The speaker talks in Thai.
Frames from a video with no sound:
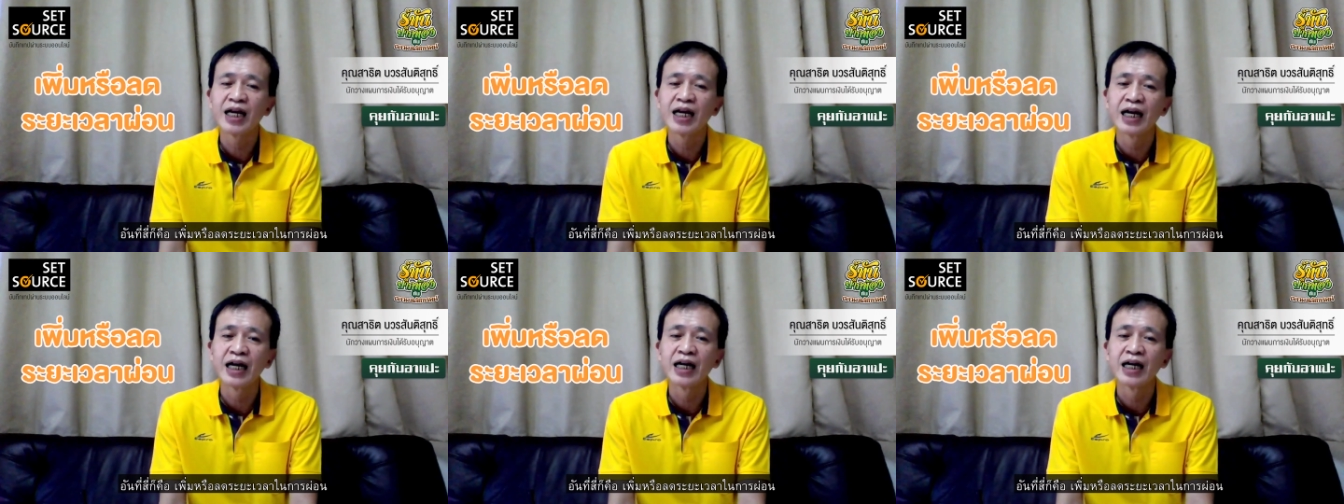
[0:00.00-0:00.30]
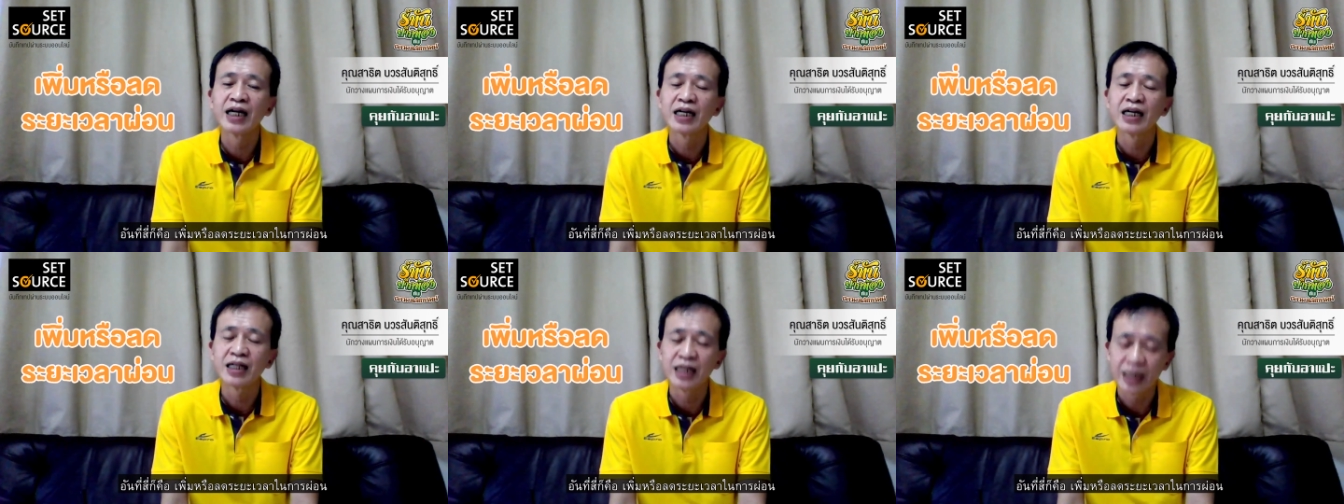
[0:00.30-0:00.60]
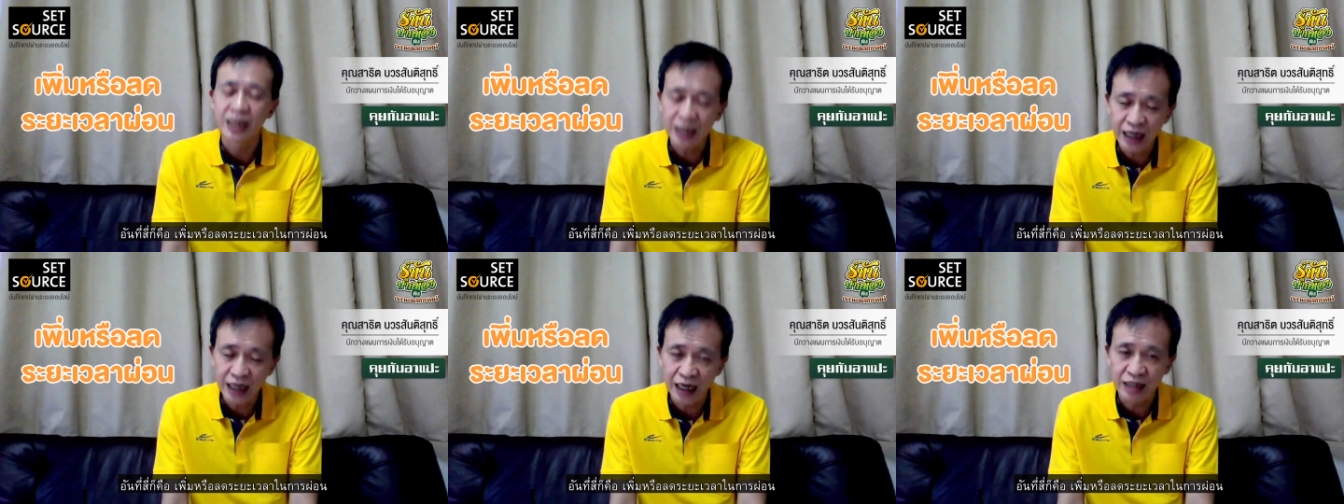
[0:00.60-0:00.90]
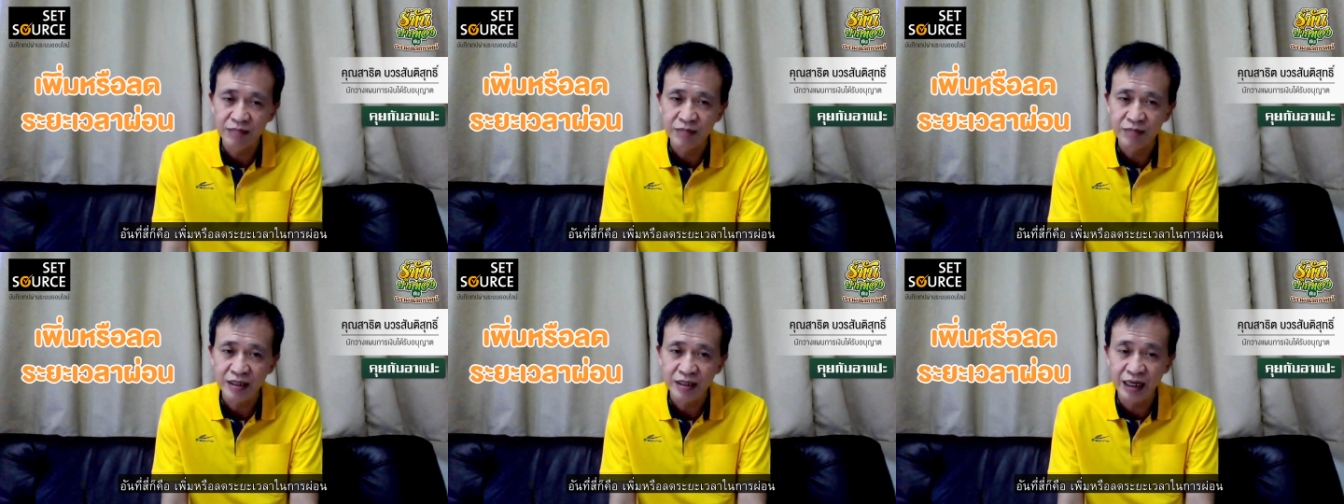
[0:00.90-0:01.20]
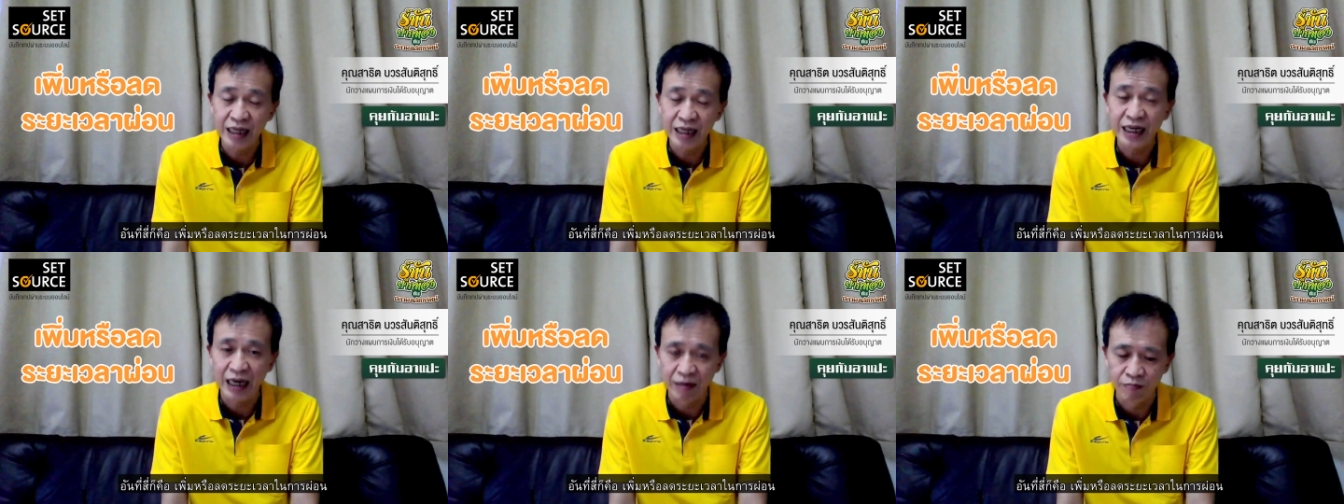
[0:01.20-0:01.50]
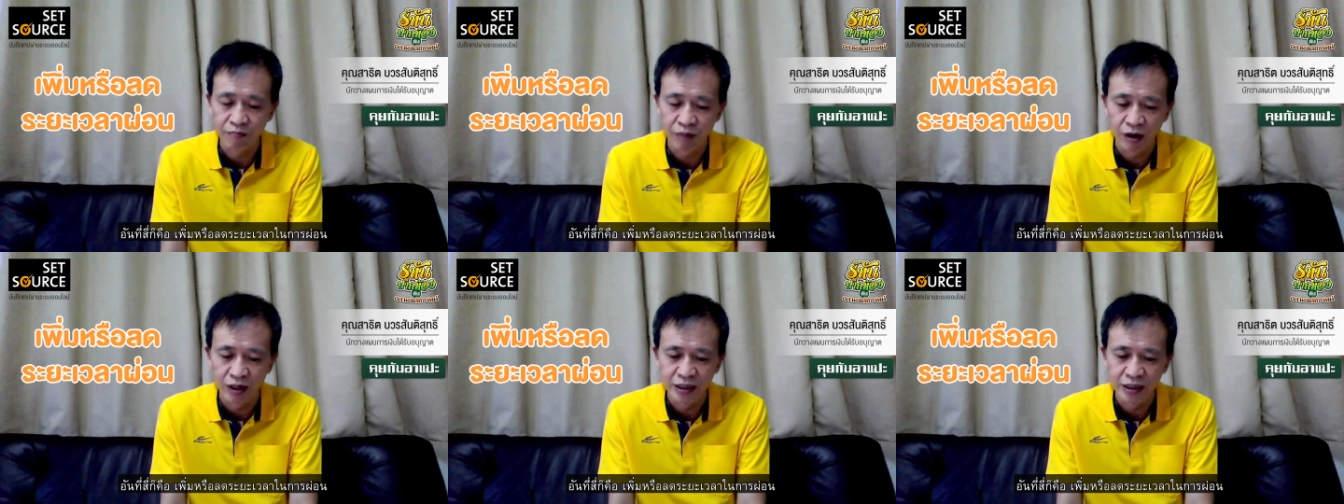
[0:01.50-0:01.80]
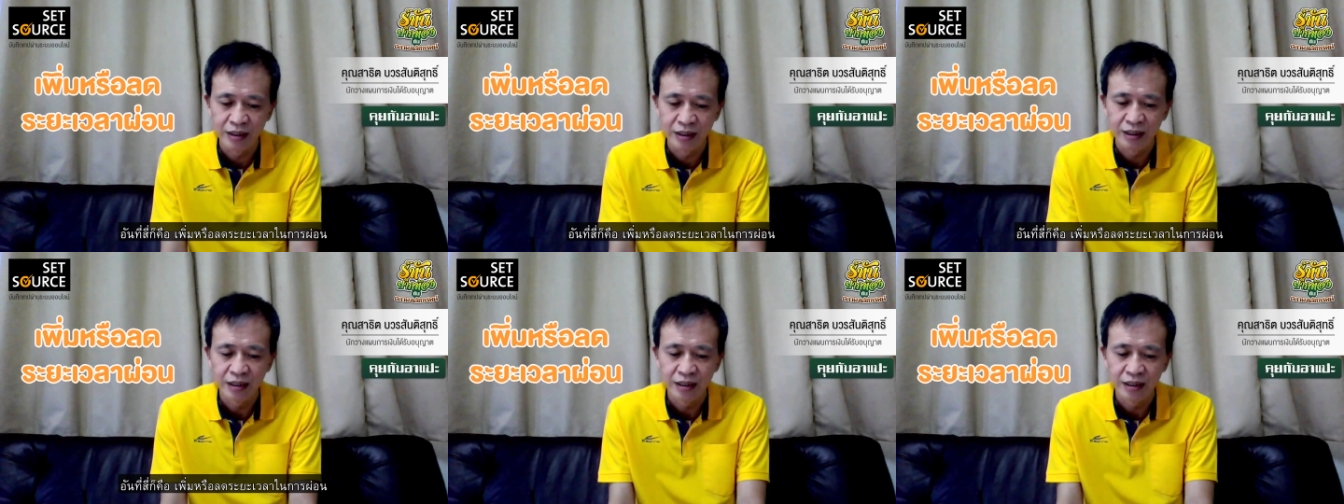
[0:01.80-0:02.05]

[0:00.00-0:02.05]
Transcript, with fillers: ลาในการในการผ่อน